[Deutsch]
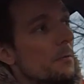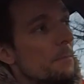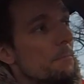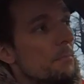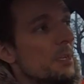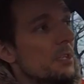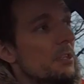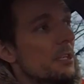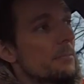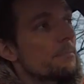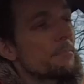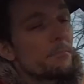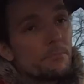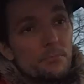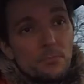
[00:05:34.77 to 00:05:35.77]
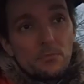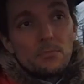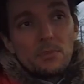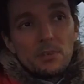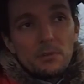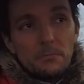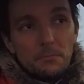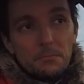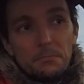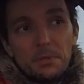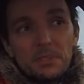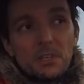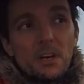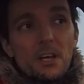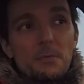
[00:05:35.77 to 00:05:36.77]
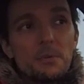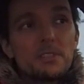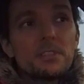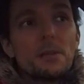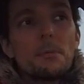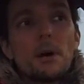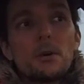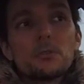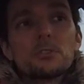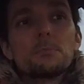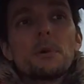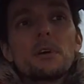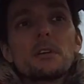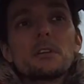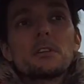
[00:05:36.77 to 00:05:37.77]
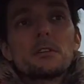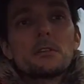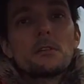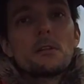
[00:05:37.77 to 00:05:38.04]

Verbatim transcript: mit jedem Betreiber selber ausmachen. Ne?